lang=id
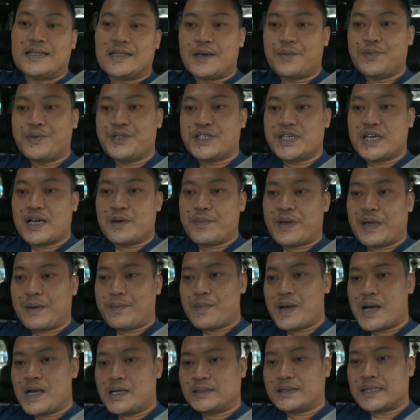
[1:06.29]
Tapi jika
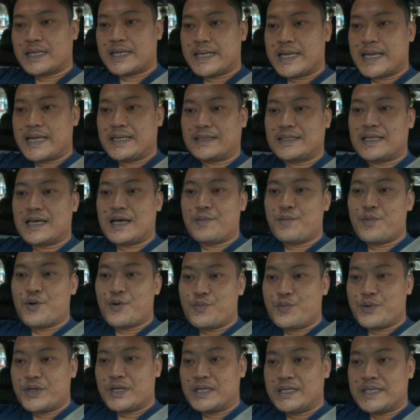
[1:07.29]
memang ternyata
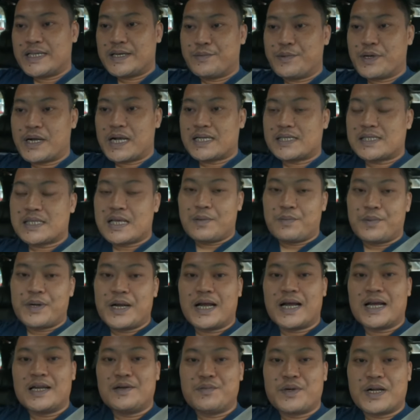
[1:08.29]
mobilnya bekas
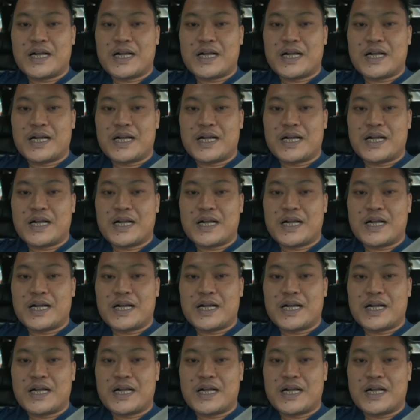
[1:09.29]
tabrakan,